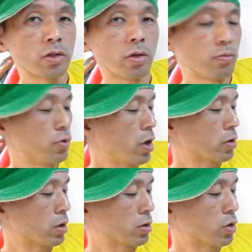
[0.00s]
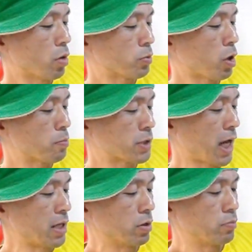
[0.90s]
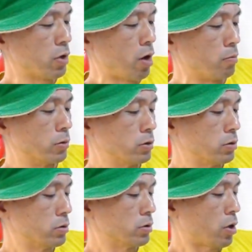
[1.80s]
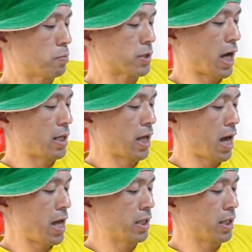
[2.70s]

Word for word: ントフロントトップトップサイドフロントトップサイドアン